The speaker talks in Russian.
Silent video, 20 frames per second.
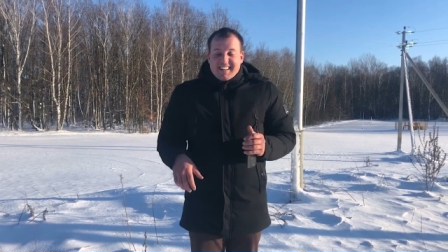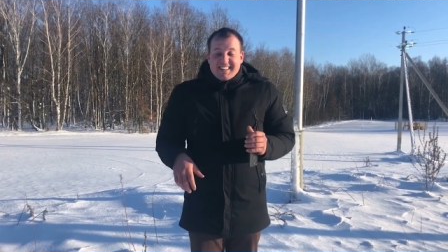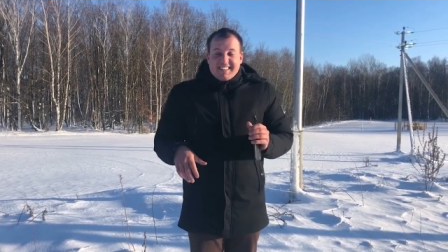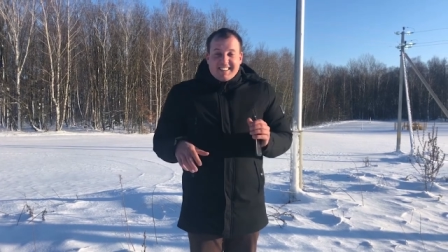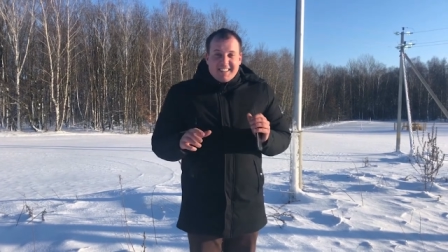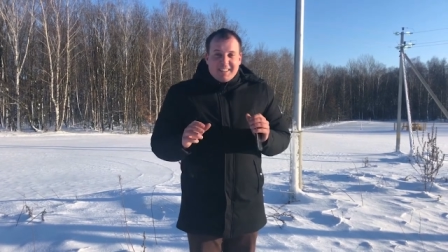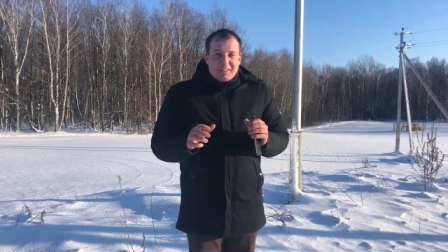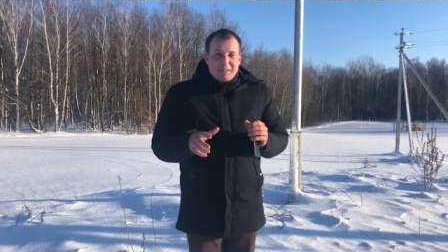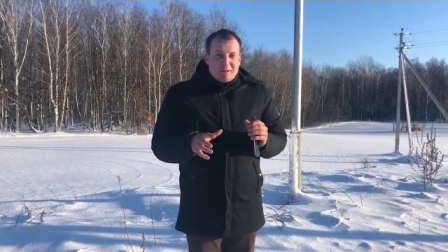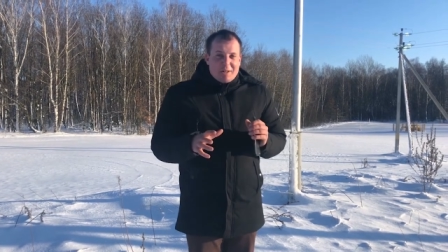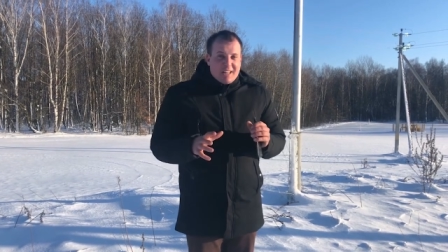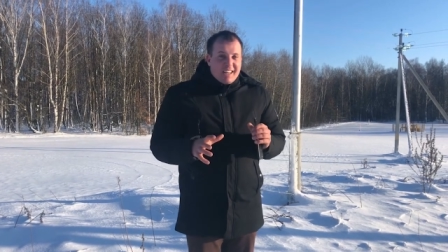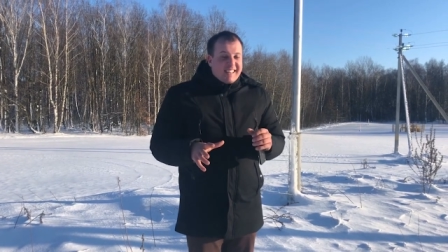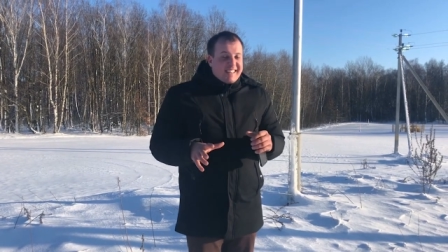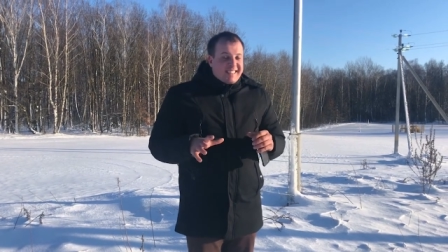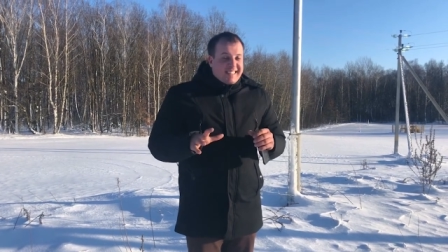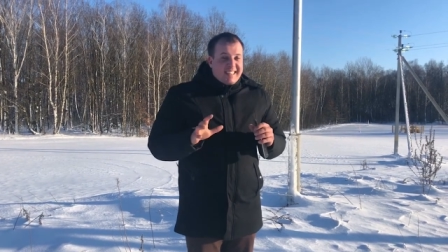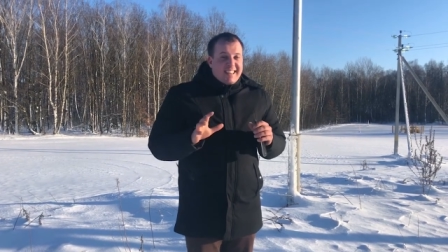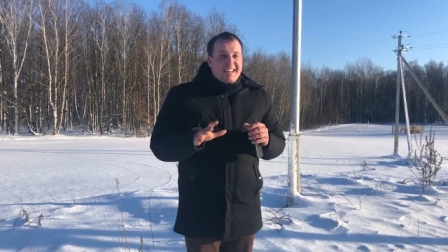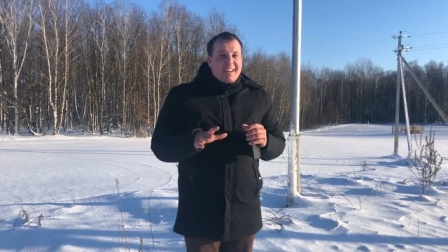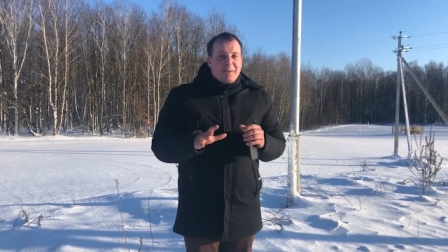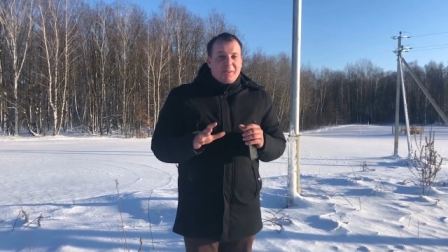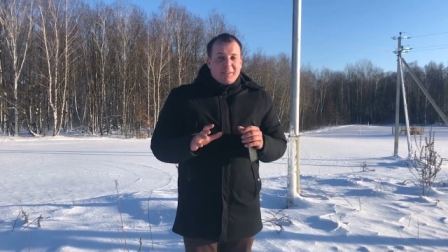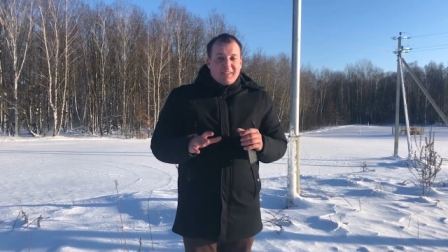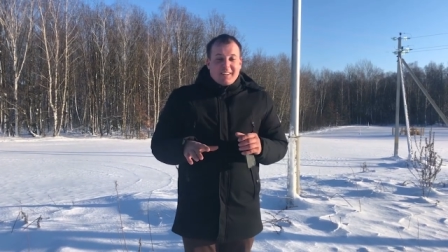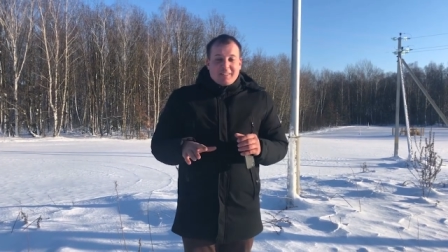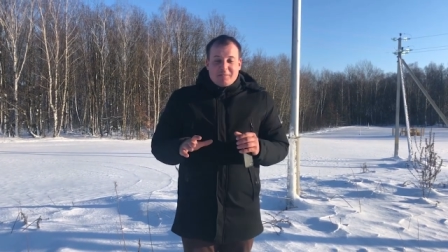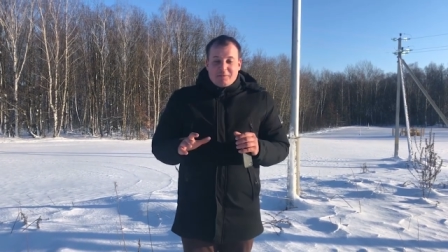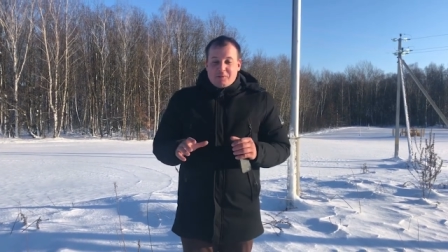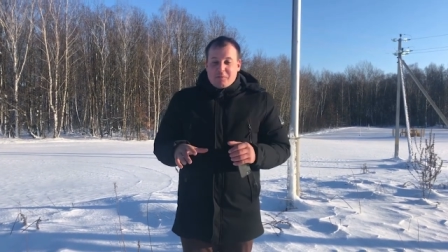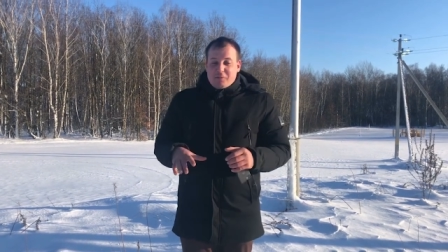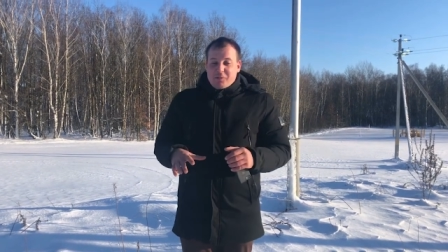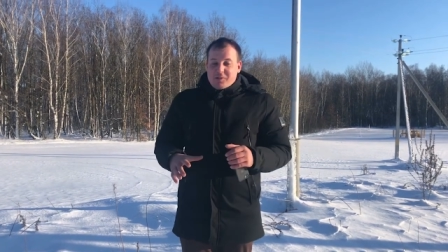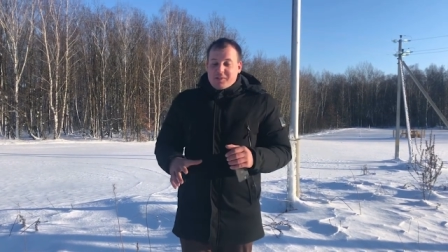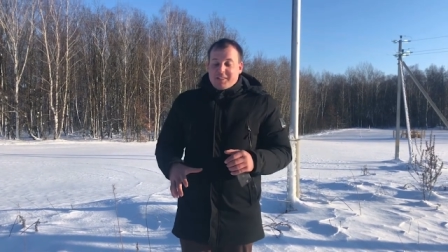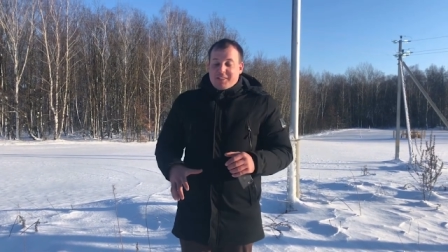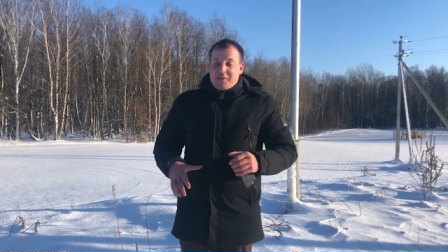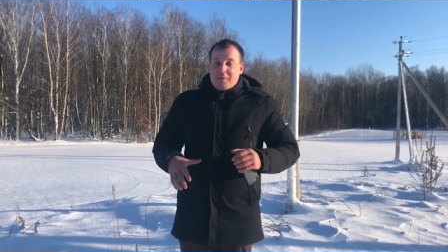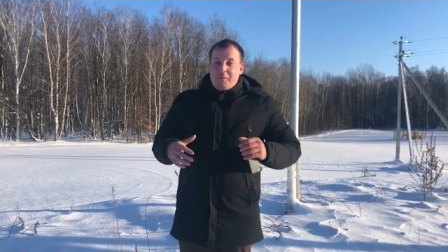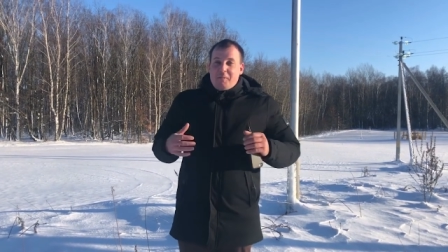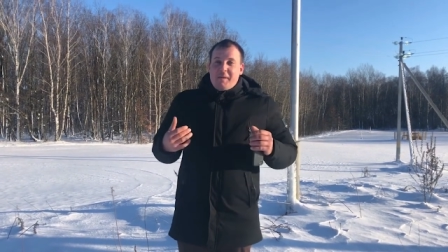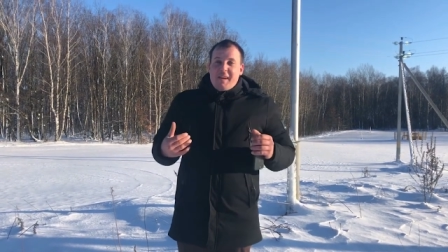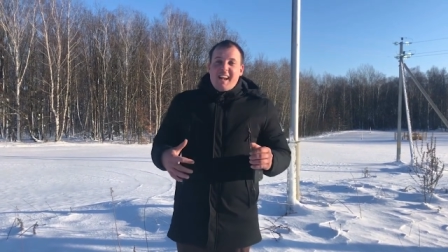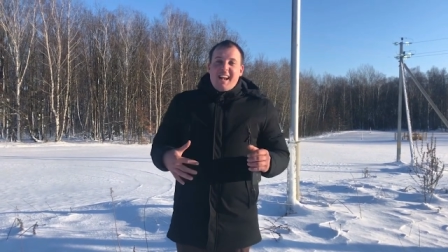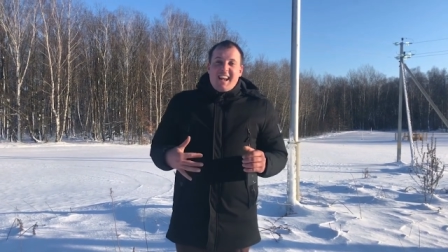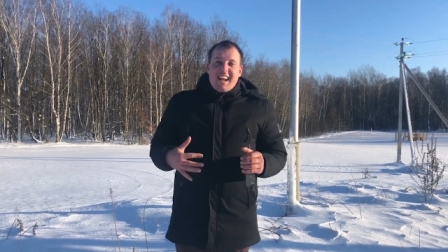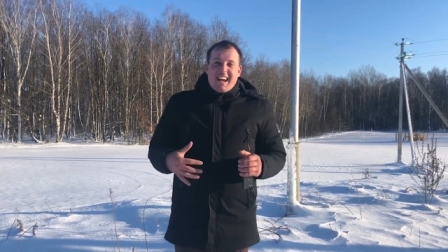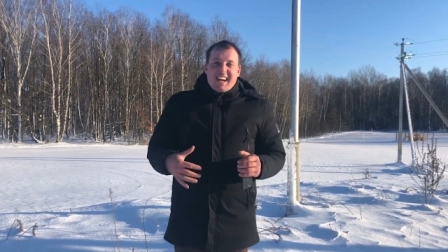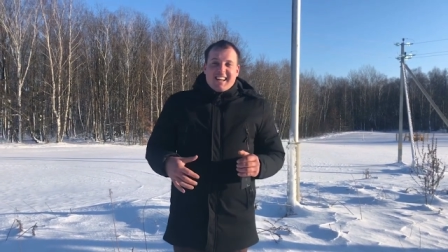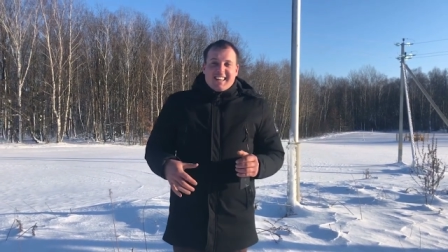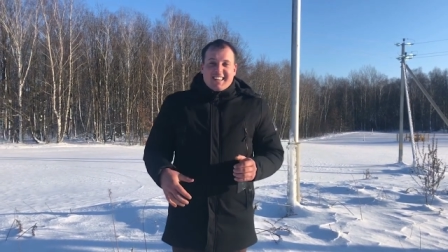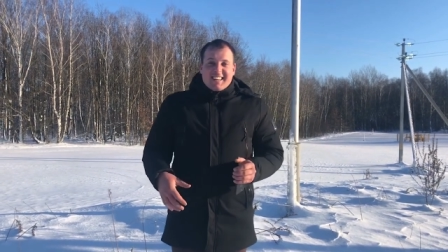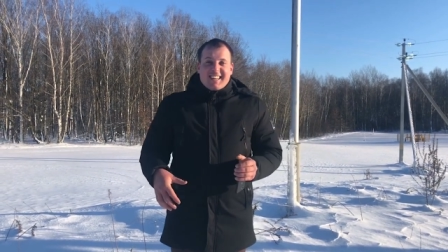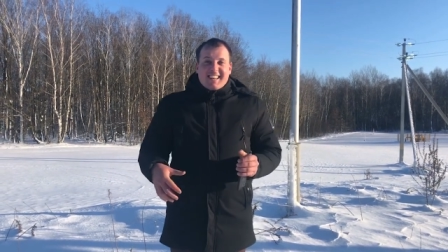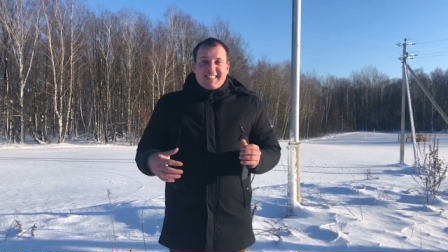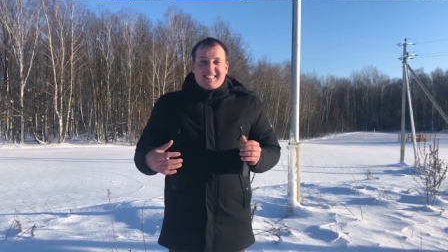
Следующая серия у нас уже будет юбилейная,